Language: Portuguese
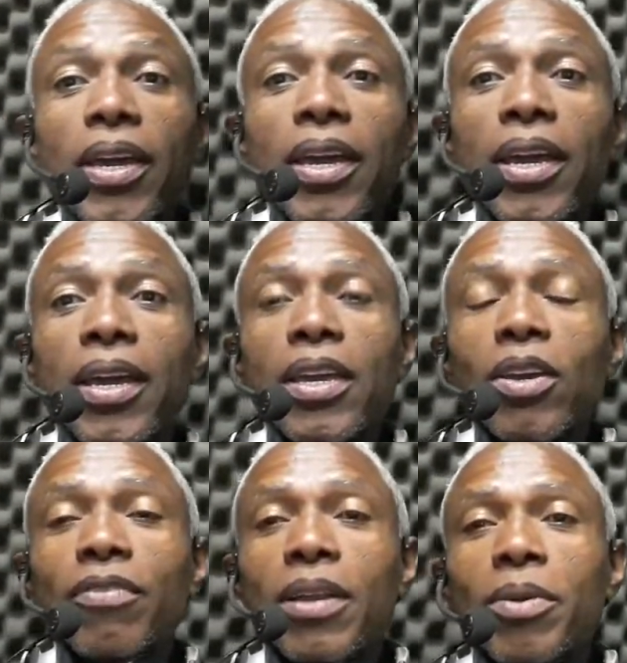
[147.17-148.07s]
É, o é, que, que
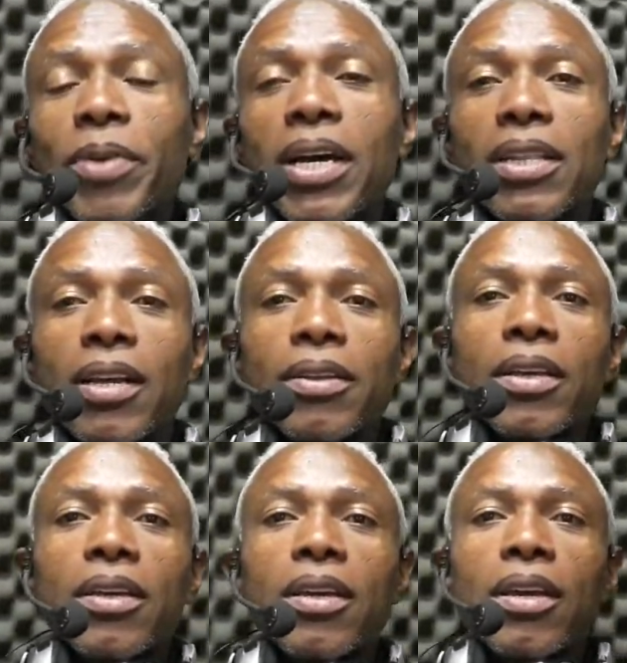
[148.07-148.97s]
eu ia falar mesmo? Ah, tá.
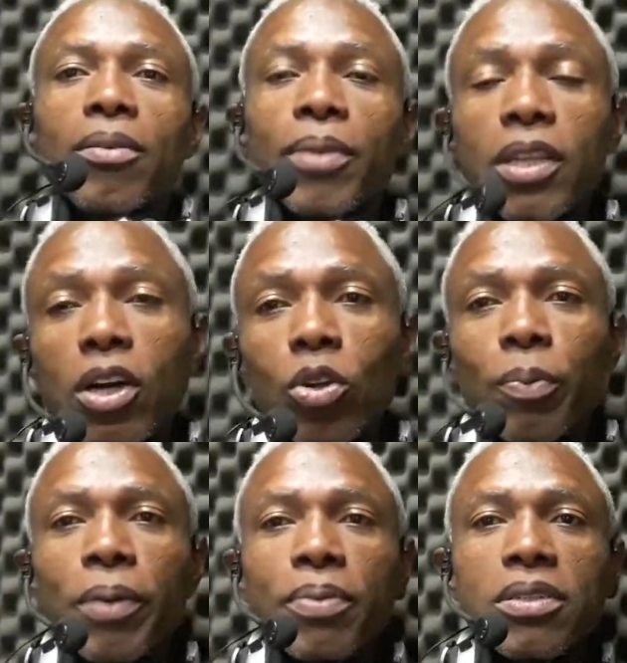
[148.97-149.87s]
É, mandar um alô
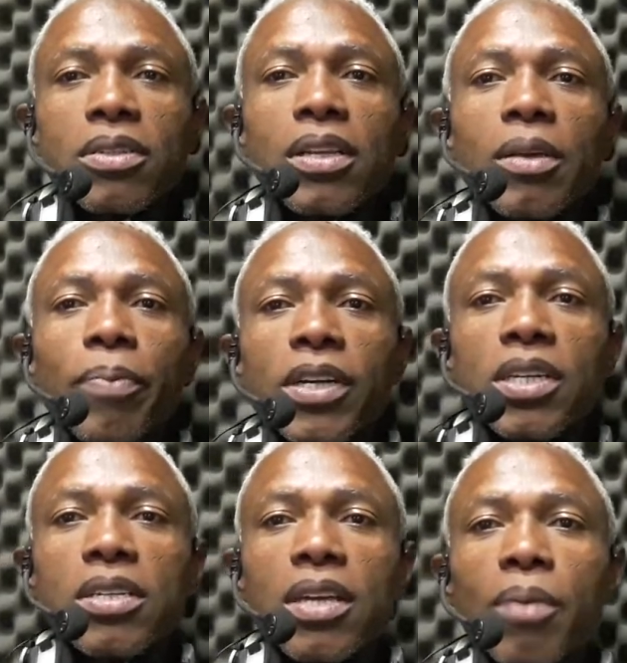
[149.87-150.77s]
pra Priscila, pra
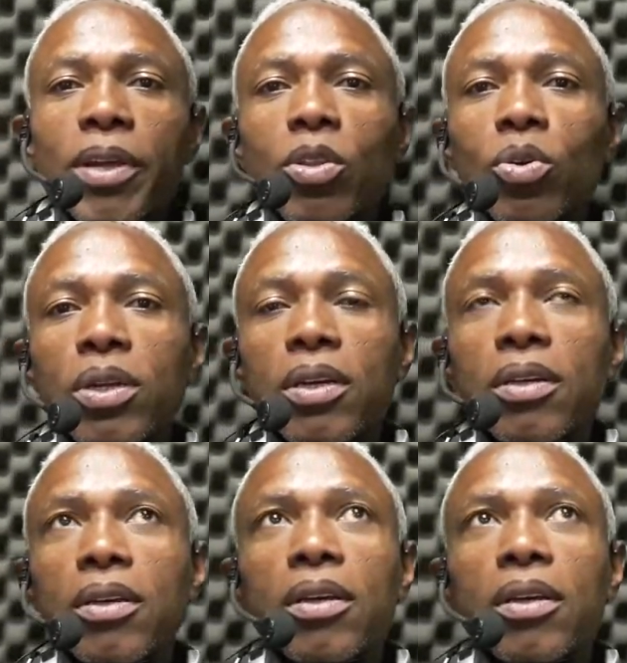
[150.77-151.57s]
Jéssica Madrona.